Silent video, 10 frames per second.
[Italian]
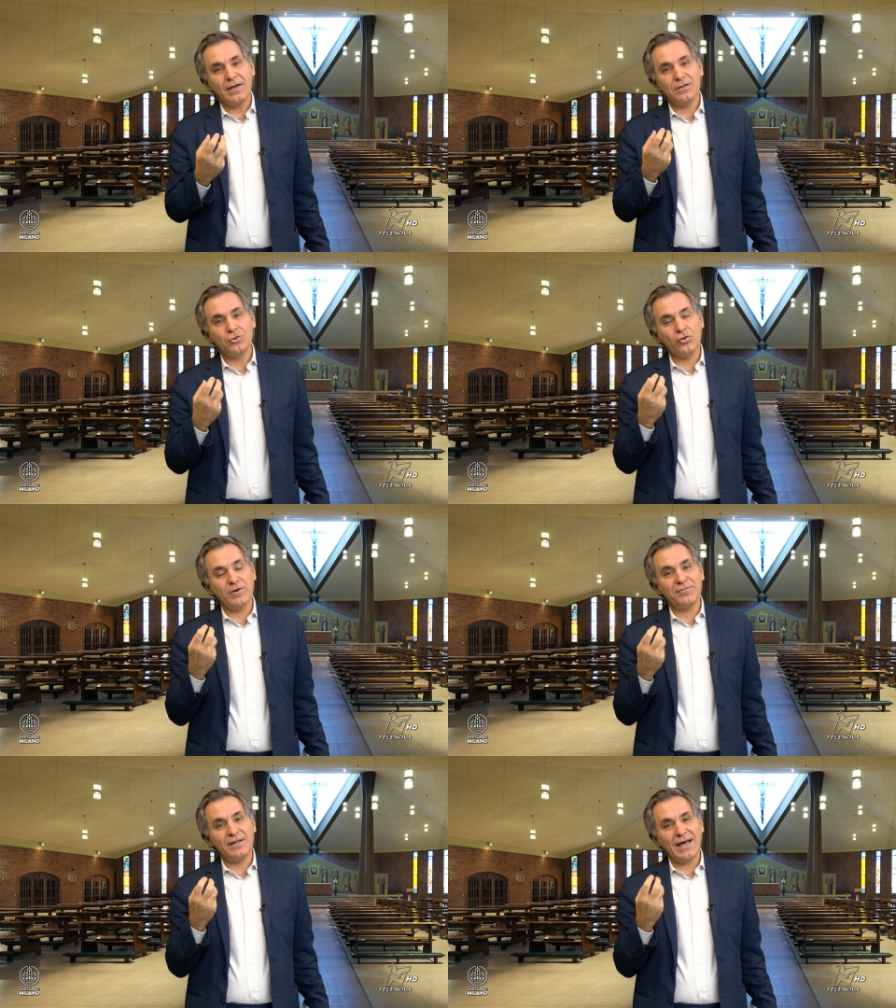
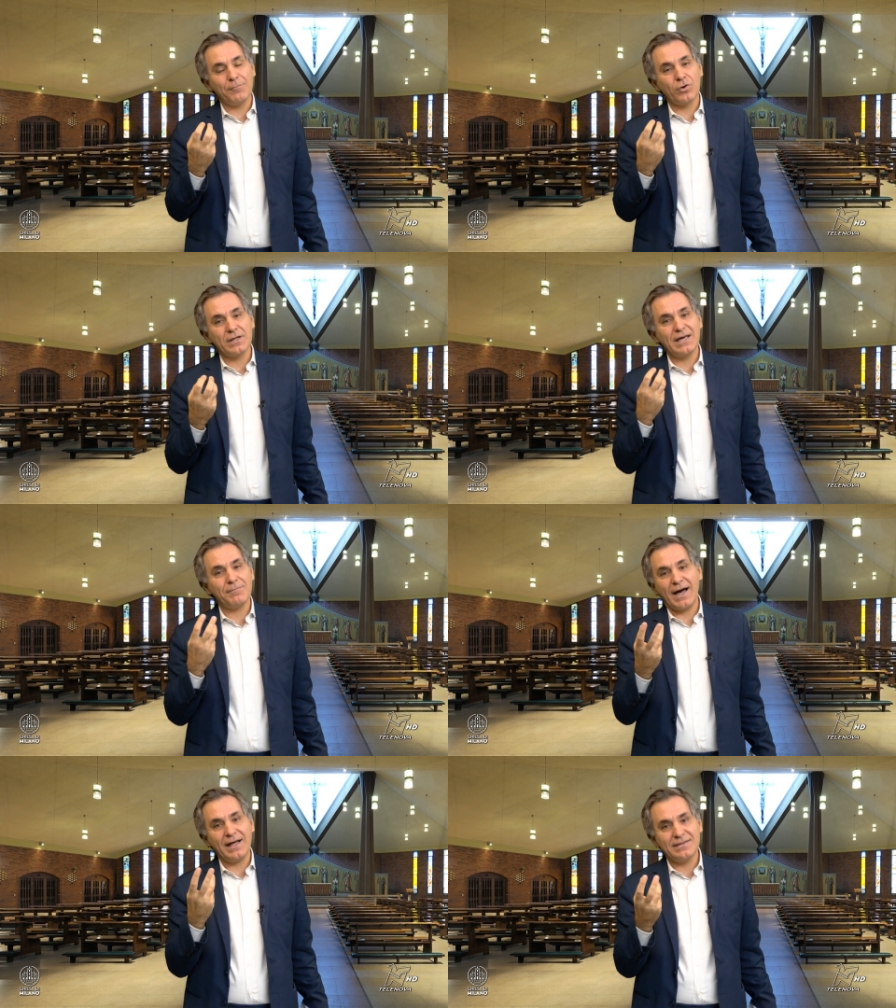dove veniamo
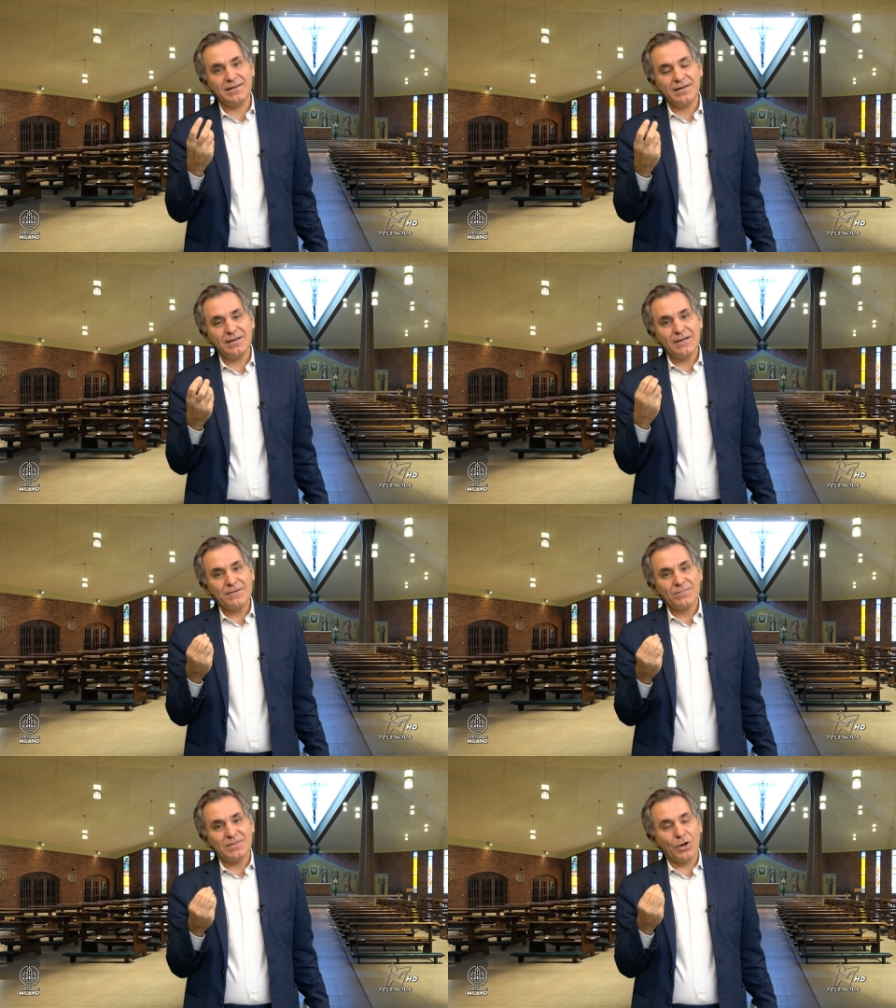richiamati
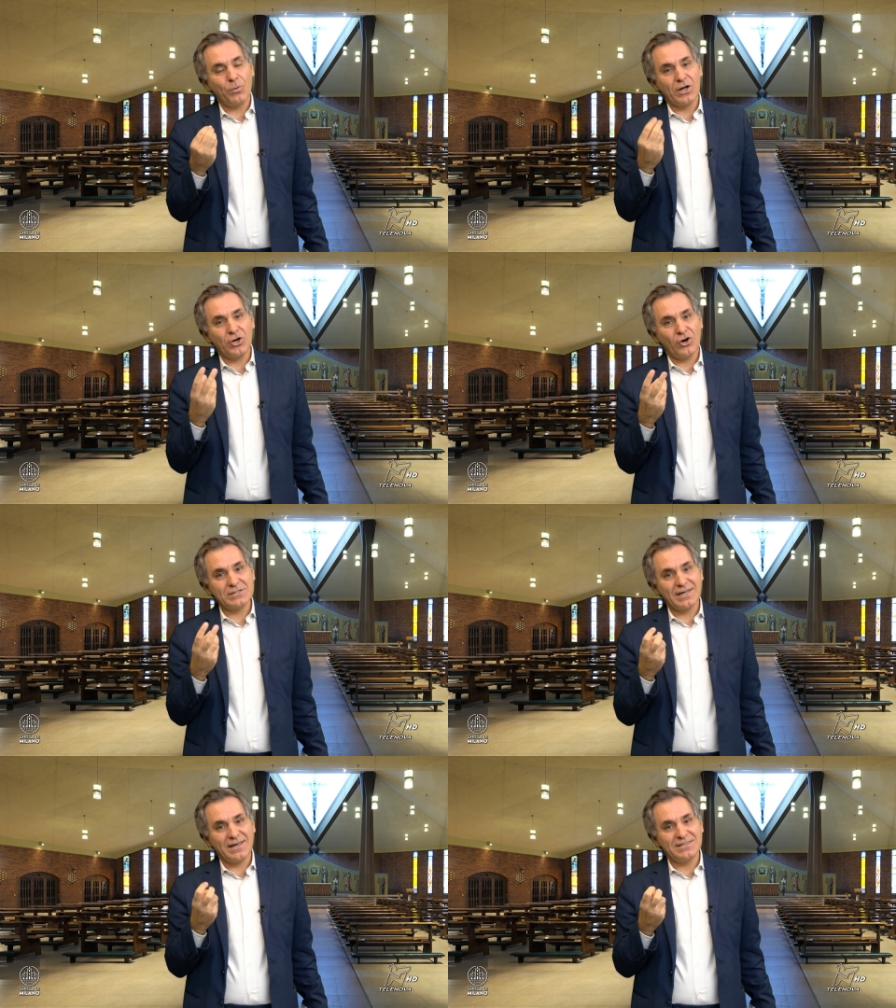da
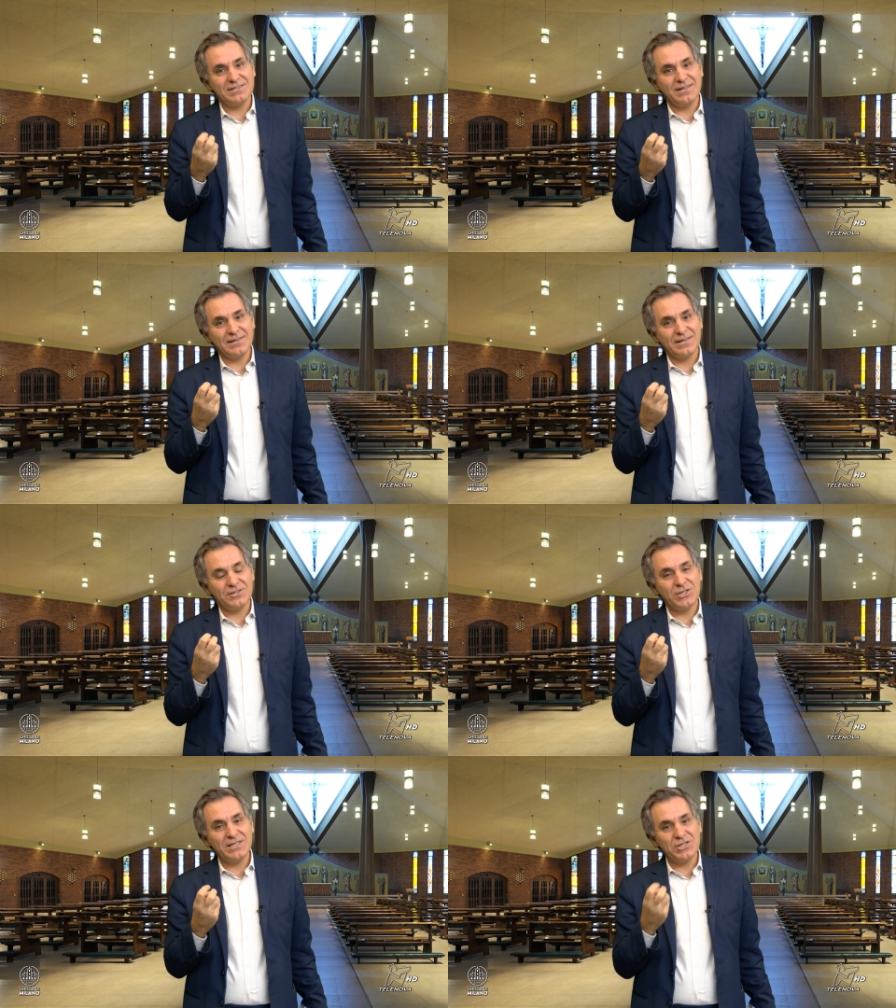qualcosa che ci, che
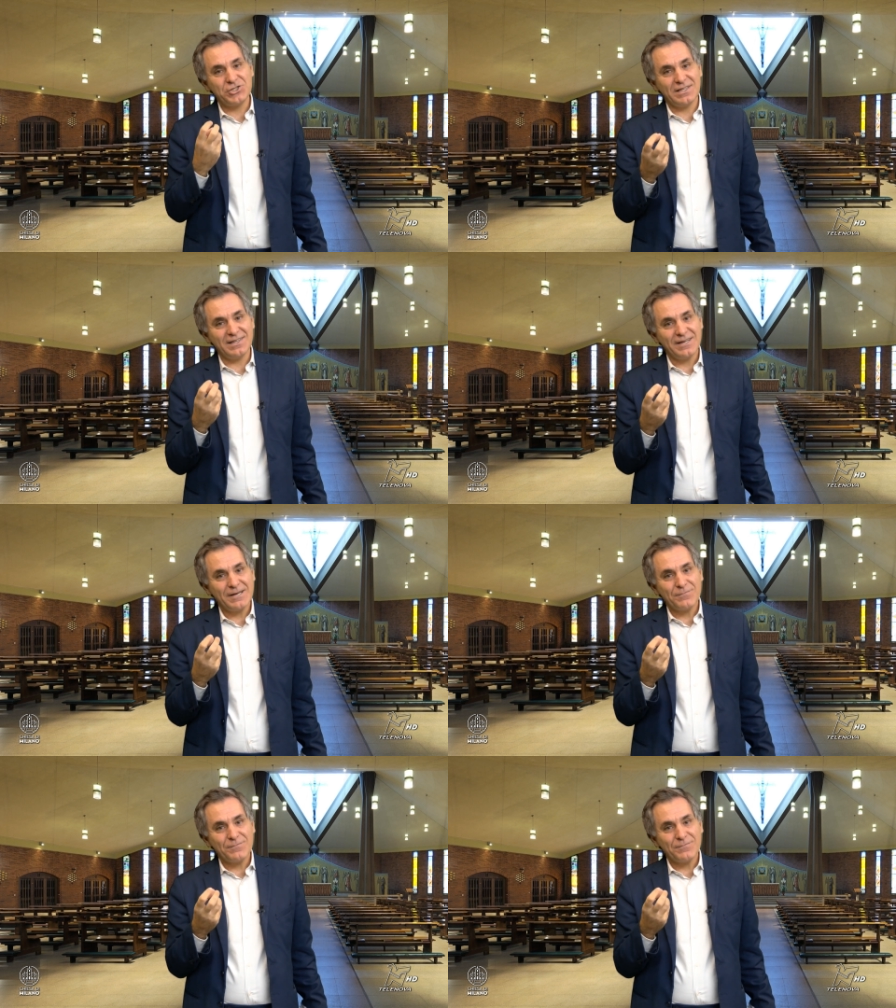ci dice di,